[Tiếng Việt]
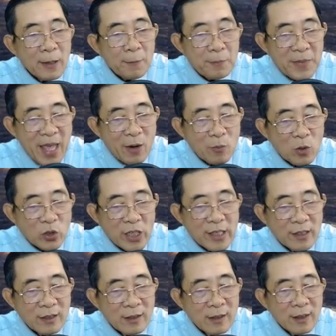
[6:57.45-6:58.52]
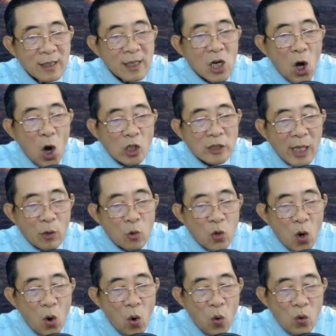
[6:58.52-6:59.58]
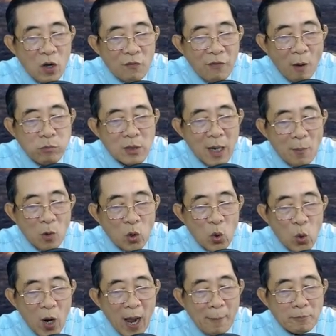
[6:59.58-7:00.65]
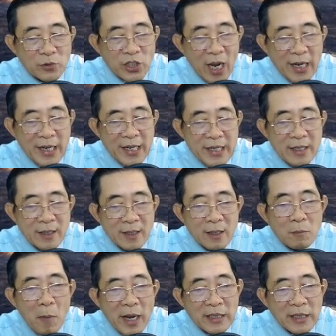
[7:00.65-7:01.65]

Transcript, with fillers: Vèo một tiếng, ngón tay của cô phóng ra một luồng âm sát khí bay